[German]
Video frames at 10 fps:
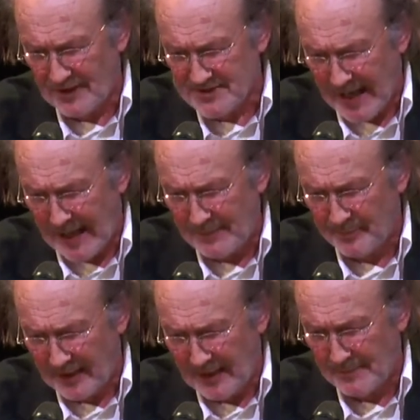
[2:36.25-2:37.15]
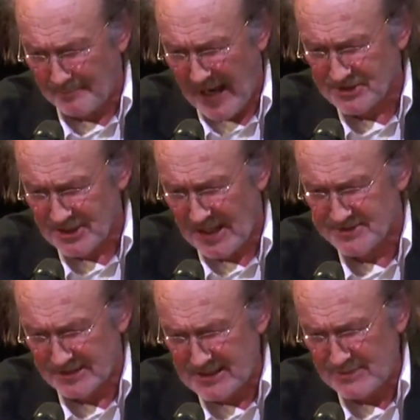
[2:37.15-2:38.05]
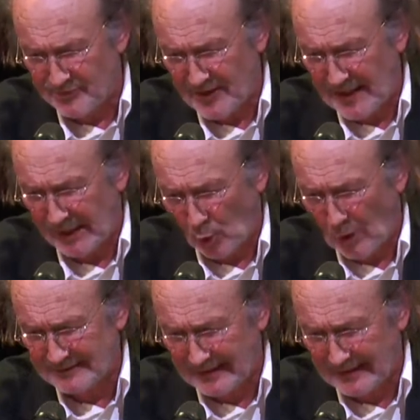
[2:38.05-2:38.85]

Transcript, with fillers: weshalb er Maschas Lieb verlor,